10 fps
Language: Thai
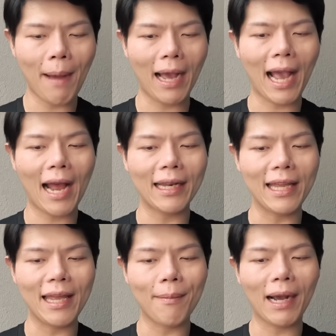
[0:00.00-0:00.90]
มางาน
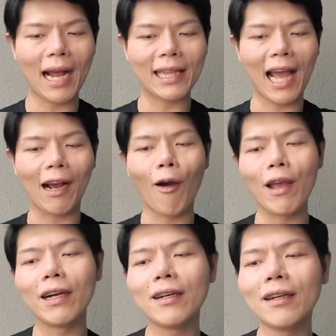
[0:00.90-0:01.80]
นี้มางานแท็กออ
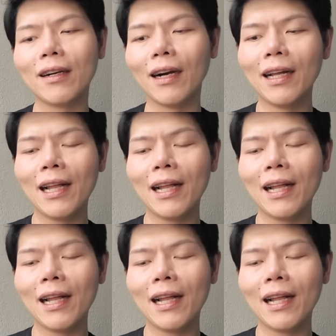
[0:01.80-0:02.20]
ยเออร์